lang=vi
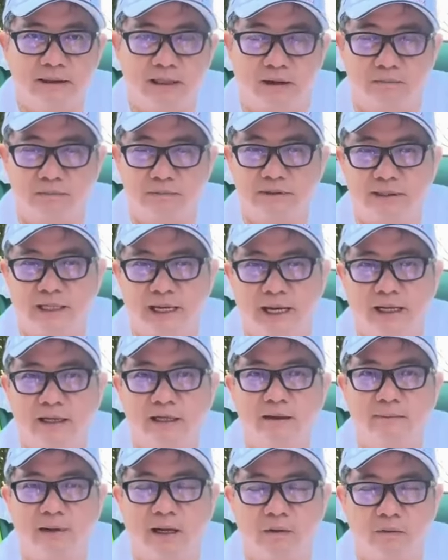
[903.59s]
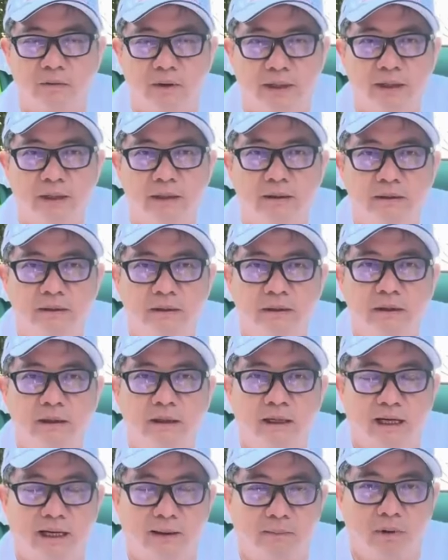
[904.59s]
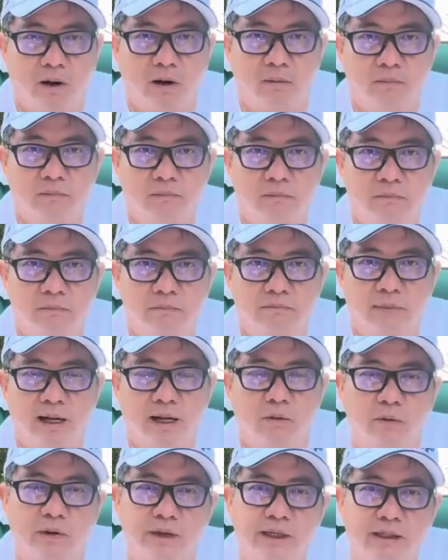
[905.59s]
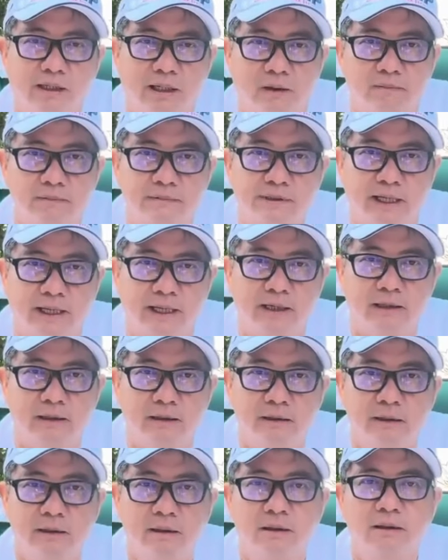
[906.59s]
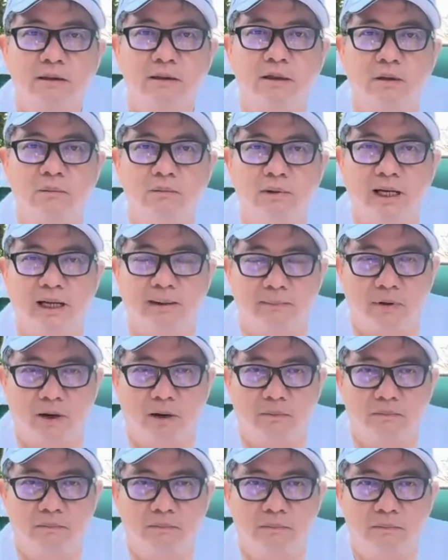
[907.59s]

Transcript: Cộng sản với ma quỷ là một, ma quỷ với cộng sản cũng là một,